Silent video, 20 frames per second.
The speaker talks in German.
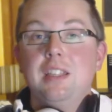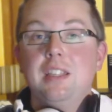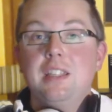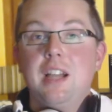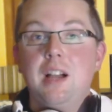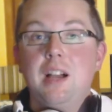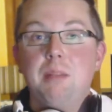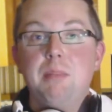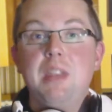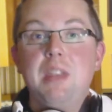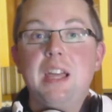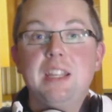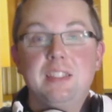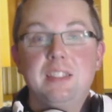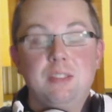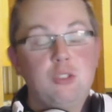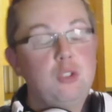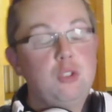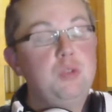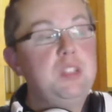Ja,
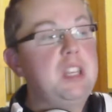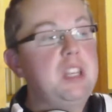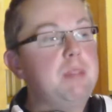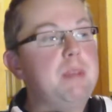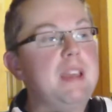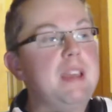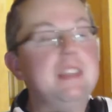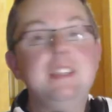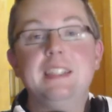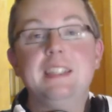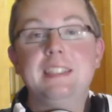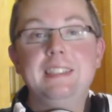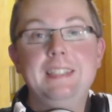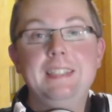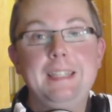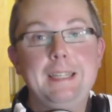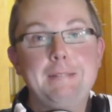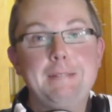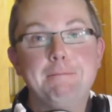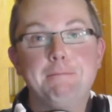neigt sich schon wieder dem Ende
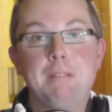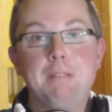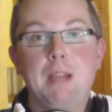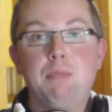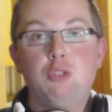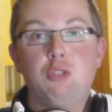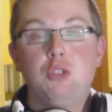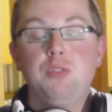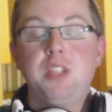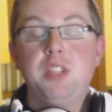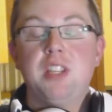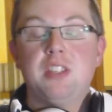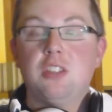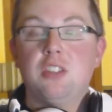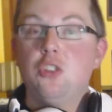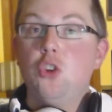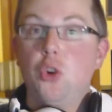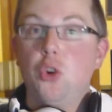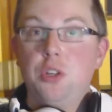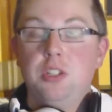entgegen. Wir haben schon wieder
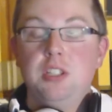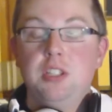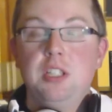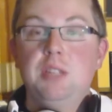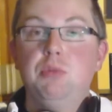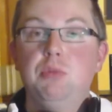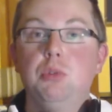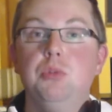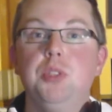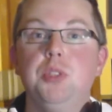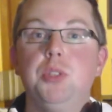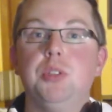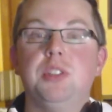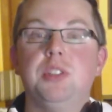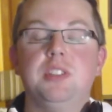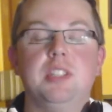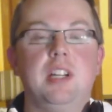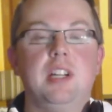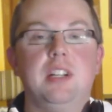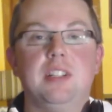das neunte Infovideo
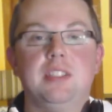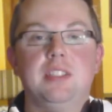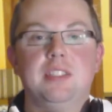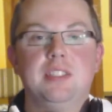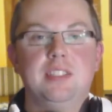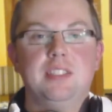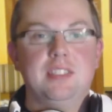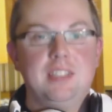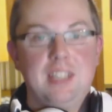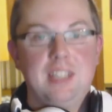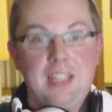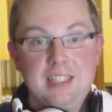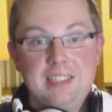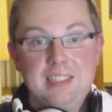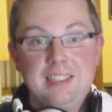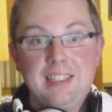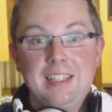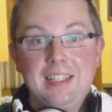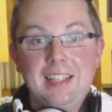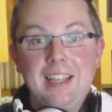des Jahres. Es ist
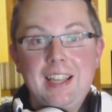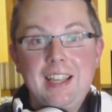krass.